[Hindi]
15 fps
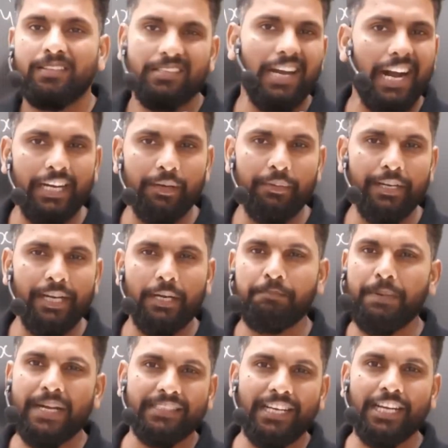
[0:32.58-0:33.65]
साठ मिनट
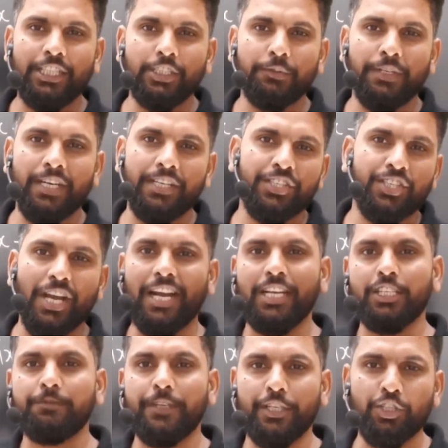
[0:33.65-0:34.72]
पैंतालीस मिनट
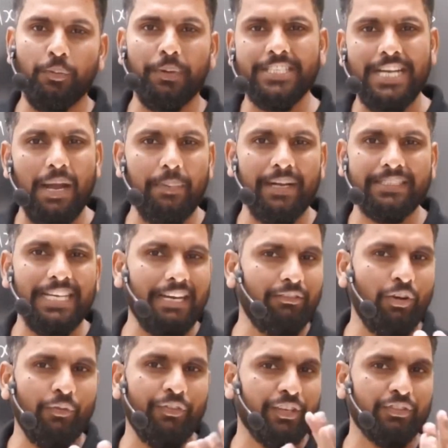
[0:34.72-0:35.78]
चालीस मिनट जो बचा पाता है
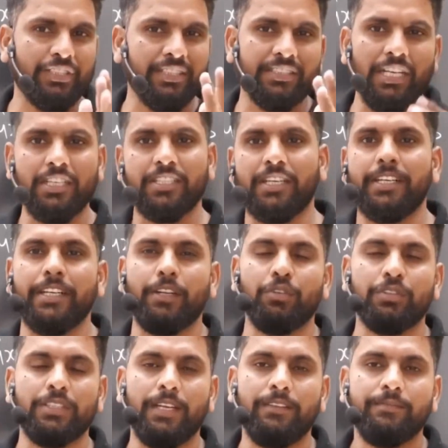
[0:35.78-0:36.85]
वो फिर उसका सिलेक्शन नहीं
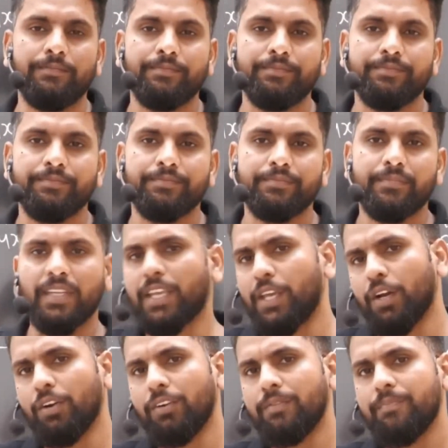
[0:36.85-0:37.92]
होता है
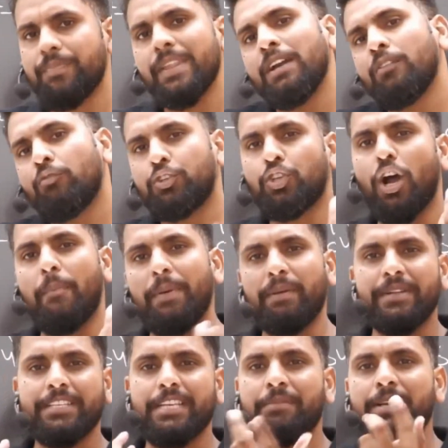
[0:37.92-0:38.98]
क्यों वो टॉपर
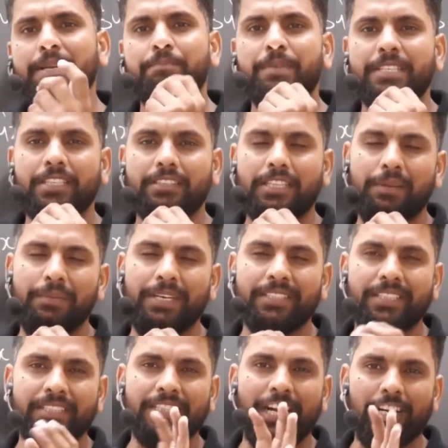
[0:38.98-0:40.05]
बच्चे भी पचहत्तर मिनट
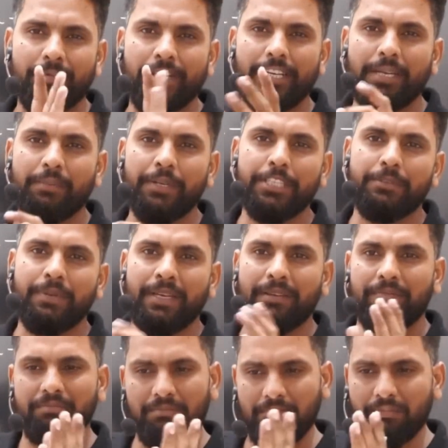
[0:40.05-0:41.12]
से साठ मिनट के बीच
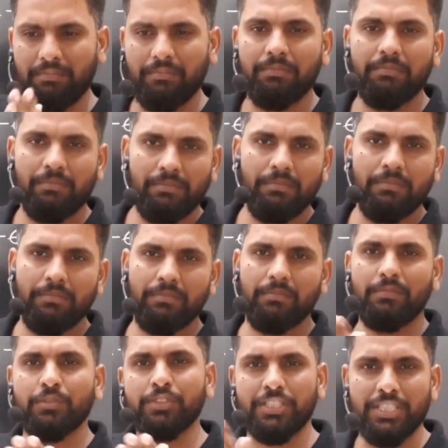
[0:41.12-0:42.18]
में
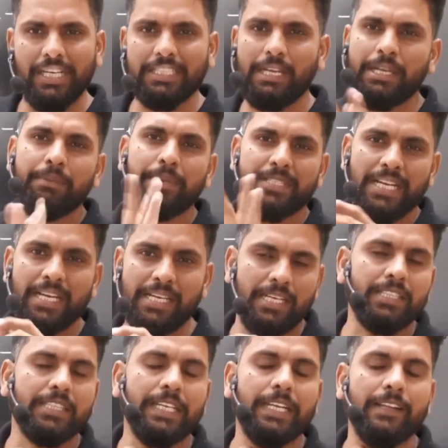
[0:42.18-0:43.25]
उससे ज्यादा ही बचा के
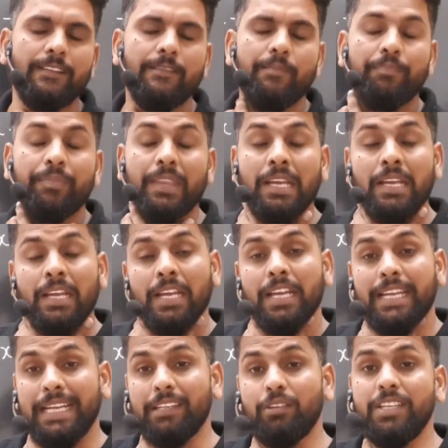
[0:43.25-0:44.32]
रखते हैं
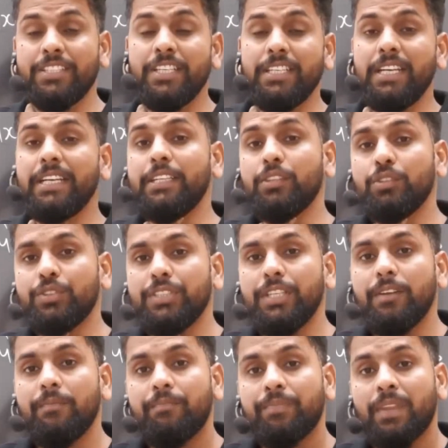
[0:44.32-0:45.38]
कैलकुलेशन करनी होती है